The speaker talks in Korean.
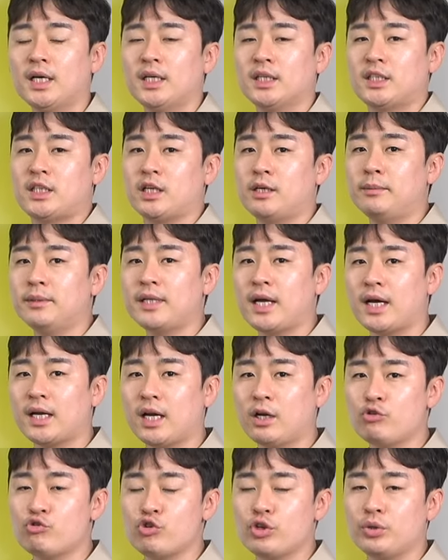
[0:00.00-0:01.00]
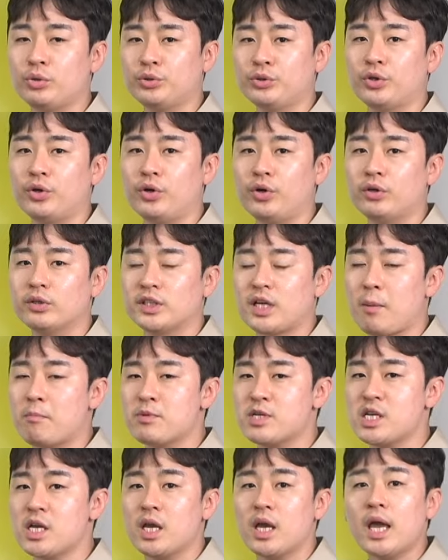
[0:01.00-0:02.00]
지금은 하락주기로서
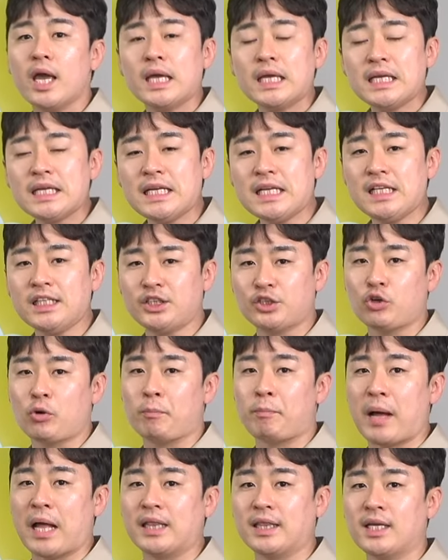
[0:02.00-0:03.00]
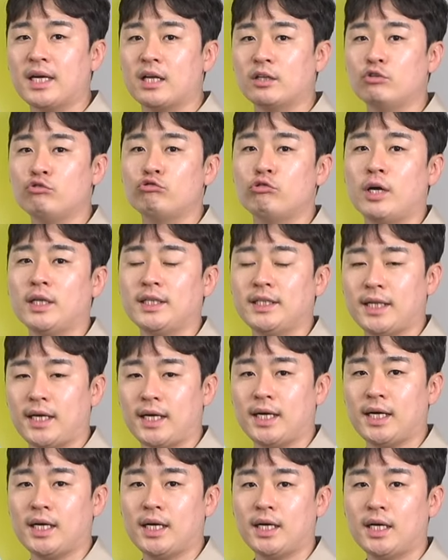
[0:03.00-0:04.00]
잠시 일시적 반등하는
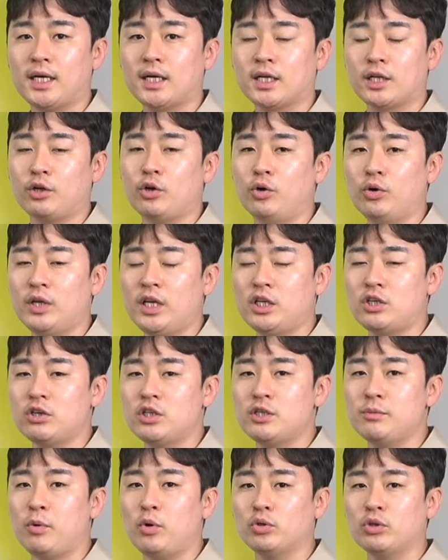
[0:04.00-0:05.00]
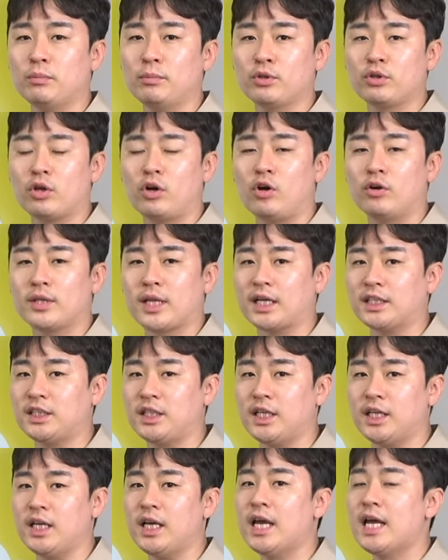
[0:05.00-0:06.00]
구간이다. 그리고 2015년부터
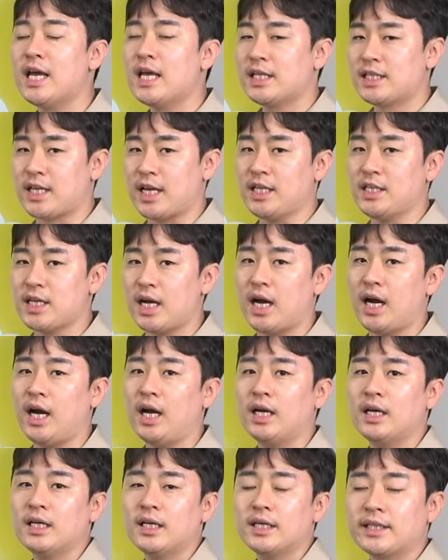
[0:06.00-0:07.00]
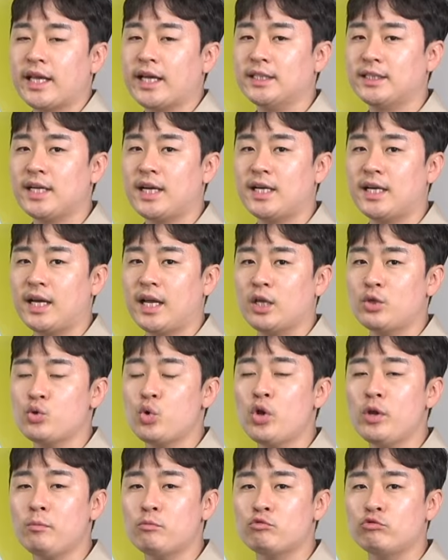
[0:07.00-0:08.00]
다시 재차 대세 하락의
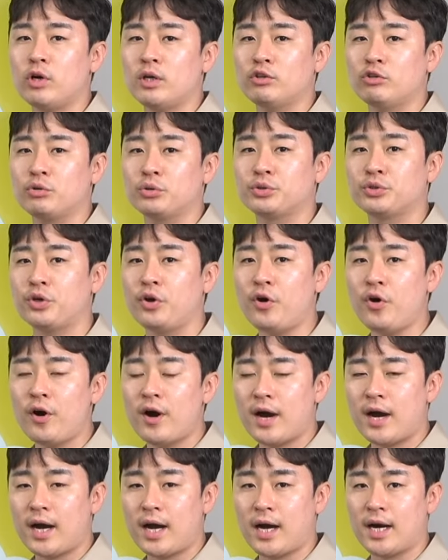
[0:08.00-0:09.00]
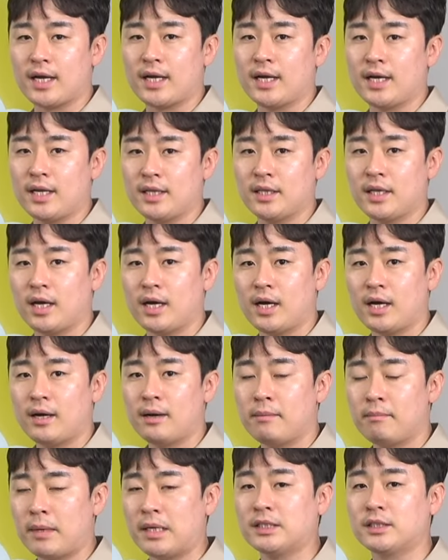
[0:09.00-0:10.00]
초입 구간으로서 하락한다
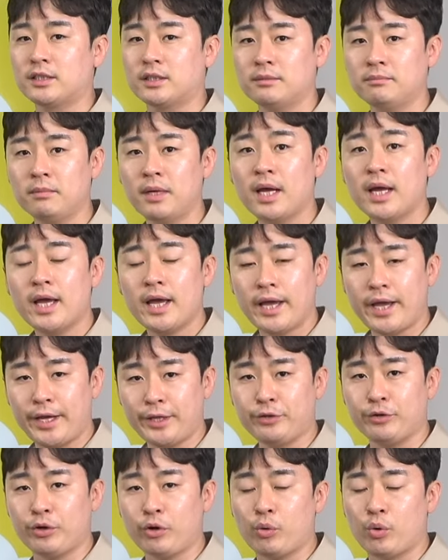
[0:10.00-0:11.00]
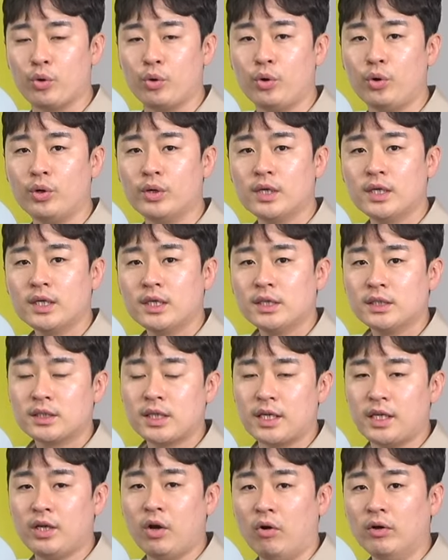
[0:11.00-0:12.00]
말씀해드렸고
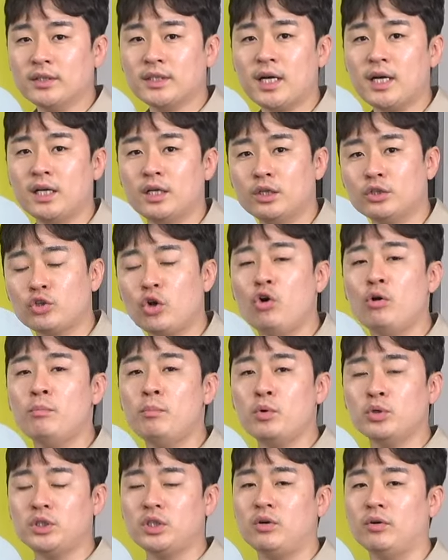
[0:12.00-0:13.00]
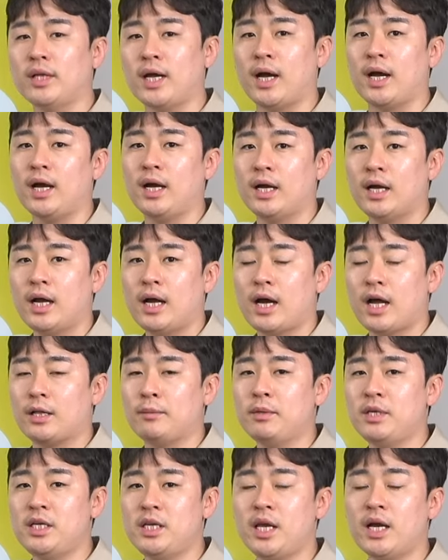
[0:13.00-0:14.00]
자이 영상을 처음 보시거나
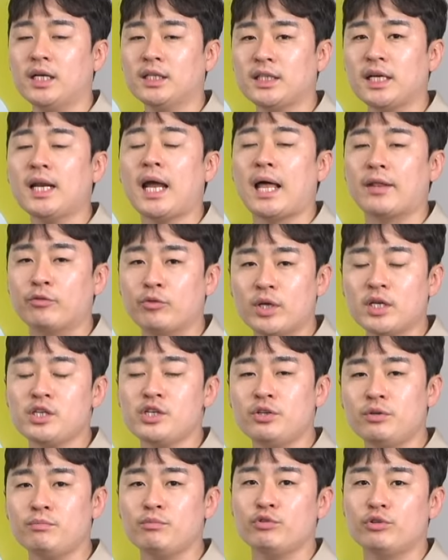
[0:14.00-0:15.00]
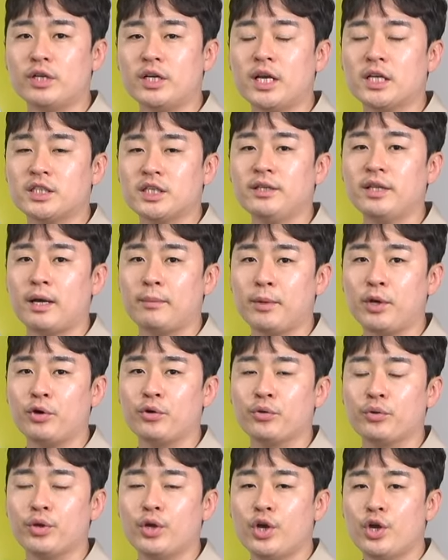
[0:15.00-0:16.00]
아니면 이해가 잘 안 되시는 분들이
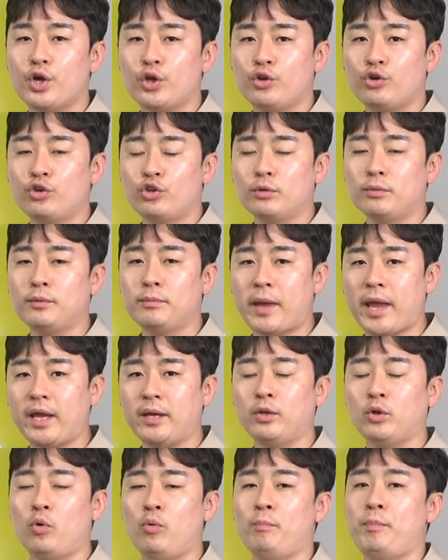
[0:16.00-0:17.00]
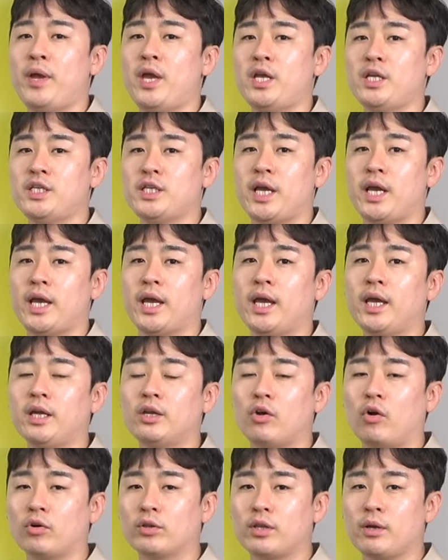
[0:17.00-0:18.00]
계신다면 유튜브 메인 홈페이지에
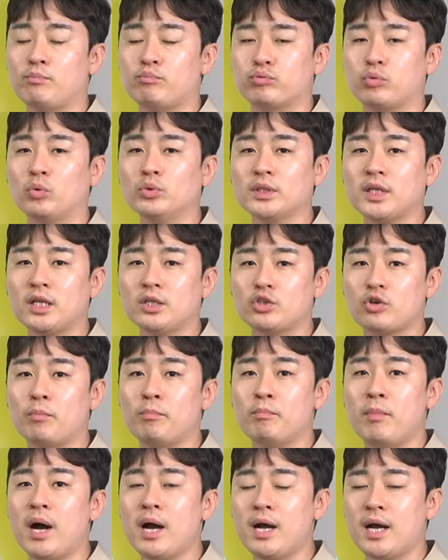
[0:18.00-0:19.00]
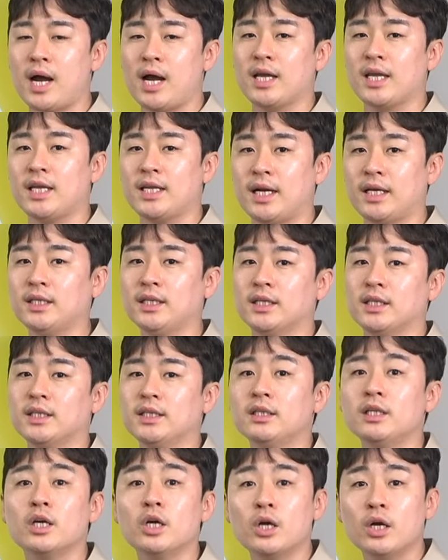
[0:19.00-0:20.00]
역대 부동산 전망
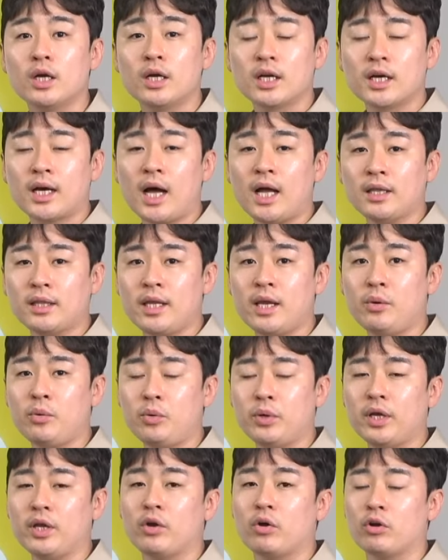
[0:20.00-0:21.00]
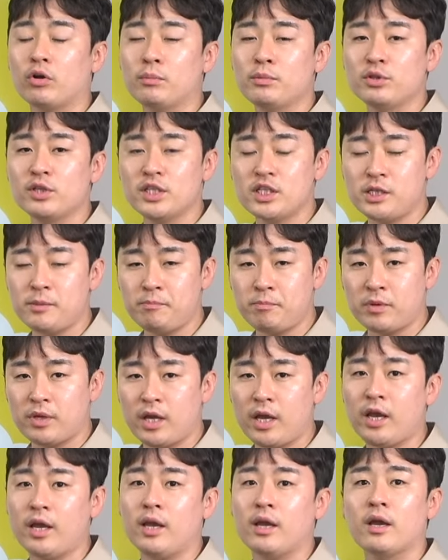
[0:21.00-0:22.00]
강의라는 카테고리 여러분들
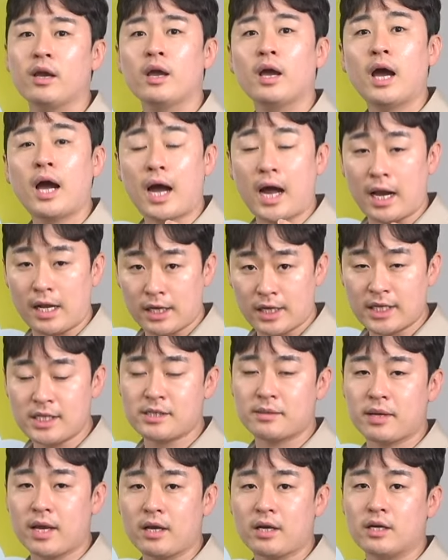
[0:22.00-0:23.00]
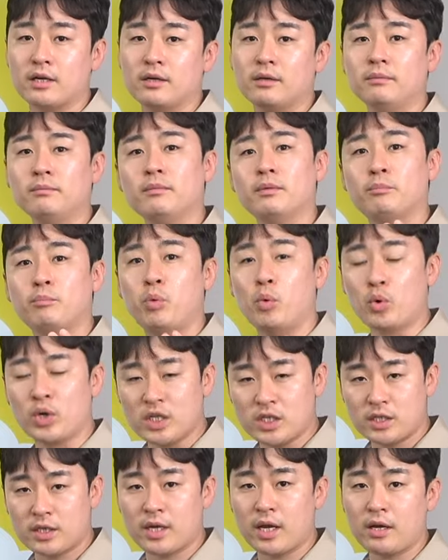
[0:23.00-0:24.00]
쉽게 알기 쉽게끔 보기
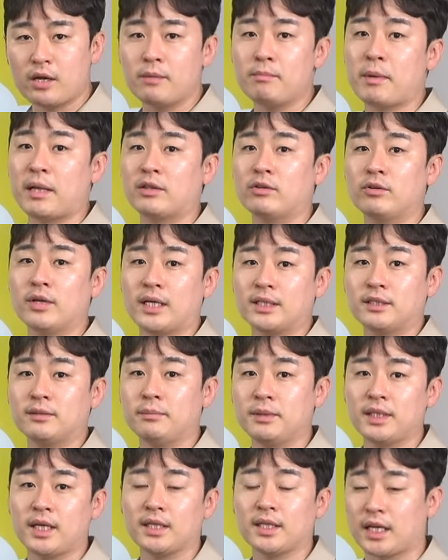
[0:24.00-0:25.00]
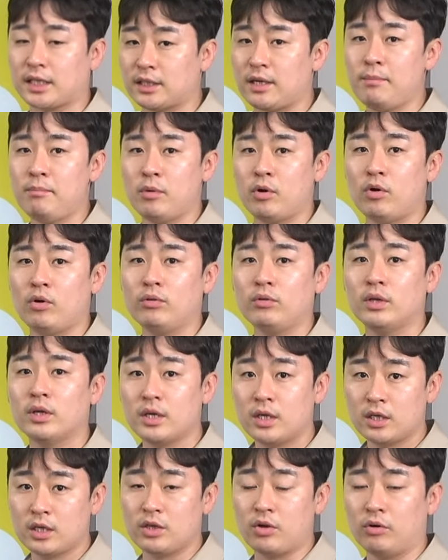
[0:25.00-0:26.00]
쉽게끔 만들어 놨습니다 다시 한번
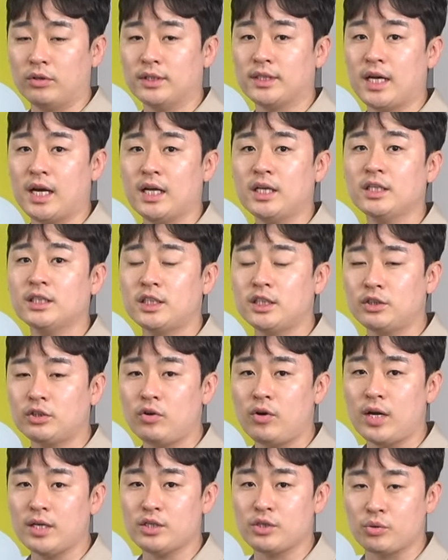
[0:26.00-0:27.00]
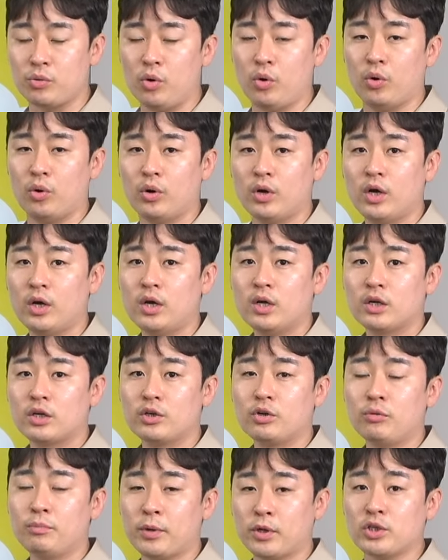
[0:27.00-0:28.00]
그 영상 시청하시고
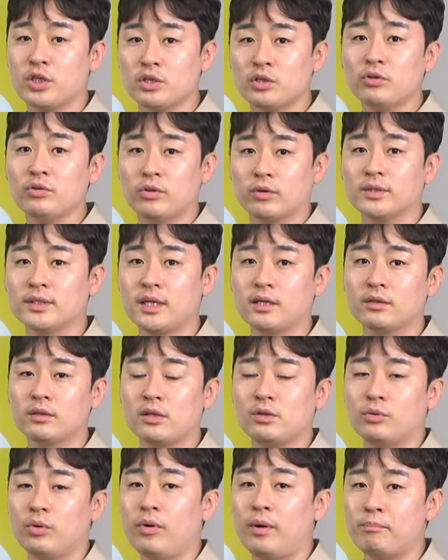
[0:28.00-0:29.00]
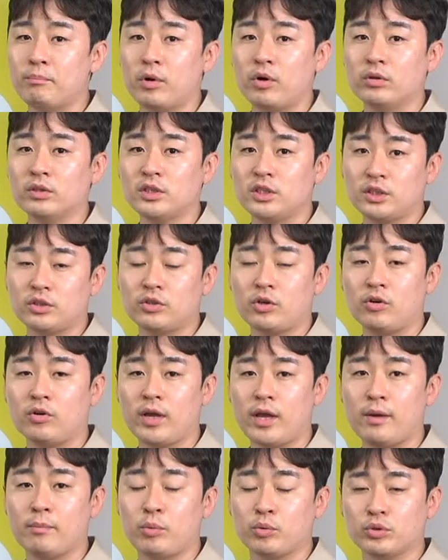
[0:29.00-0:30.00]
그리고 며칠 전 영상들도 한번
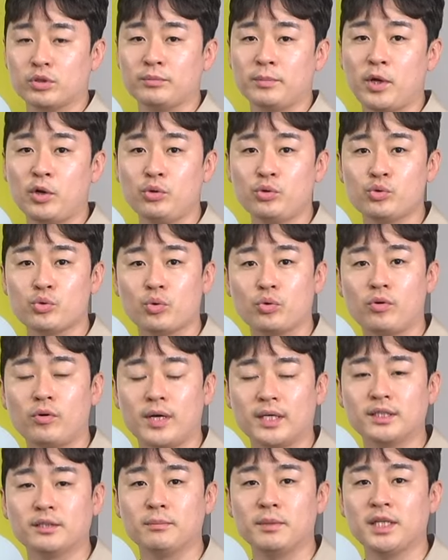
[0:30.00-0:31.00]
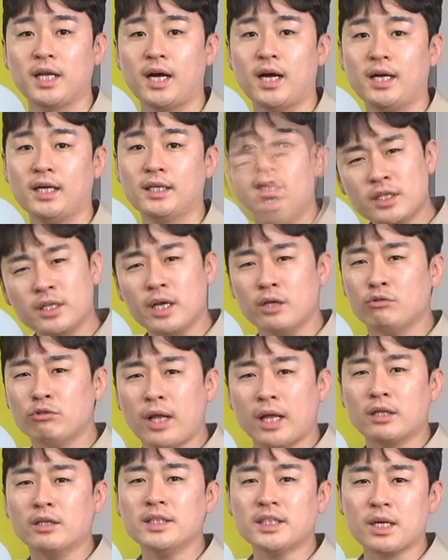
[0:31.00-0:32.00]
시청해 보시면 좋을 것 같습니다. 그래도
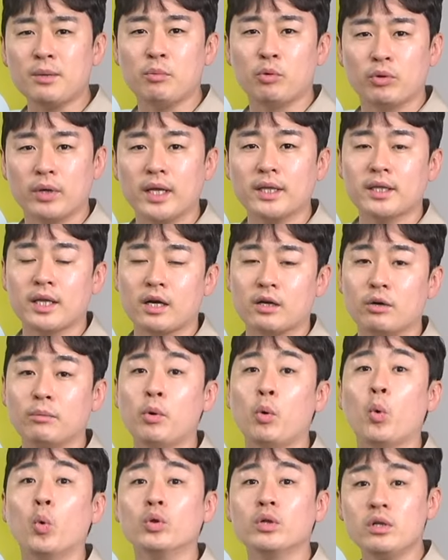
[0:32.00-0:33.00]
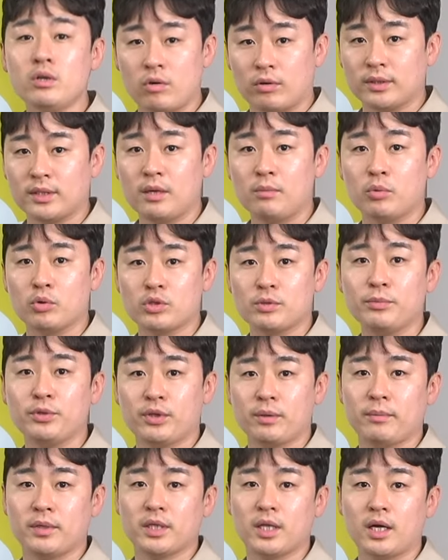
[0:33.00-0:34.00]
나는 잘 모르겠다. 그러면 오늘 영상 보시면
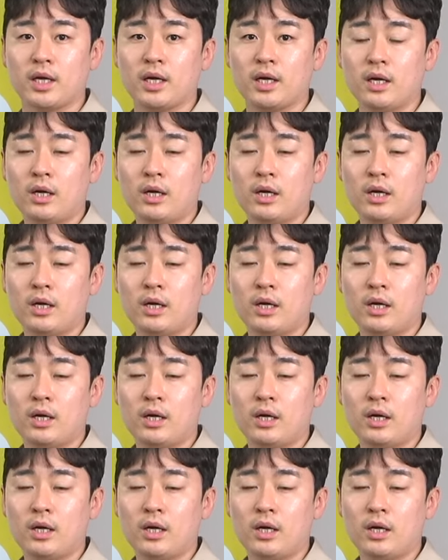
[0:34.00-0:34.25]
됩니다.